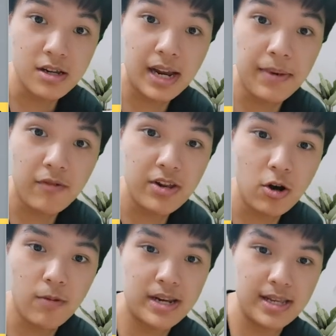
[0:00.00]
Trước khi bắt đầu
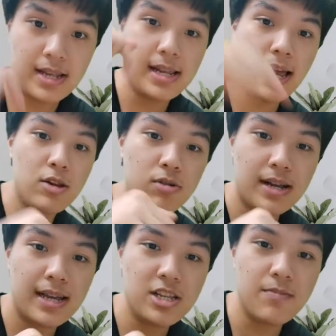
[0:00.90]
video bạn nhấn ngay nút
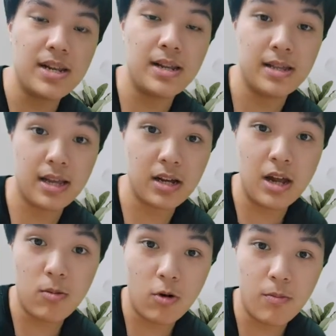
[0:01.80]
đăng ký cho mình để
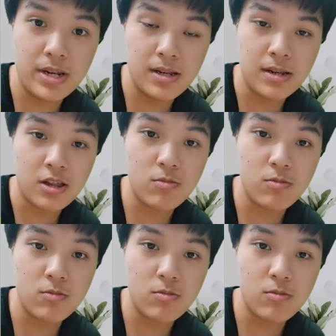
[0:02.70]
có thể ủng hộ mình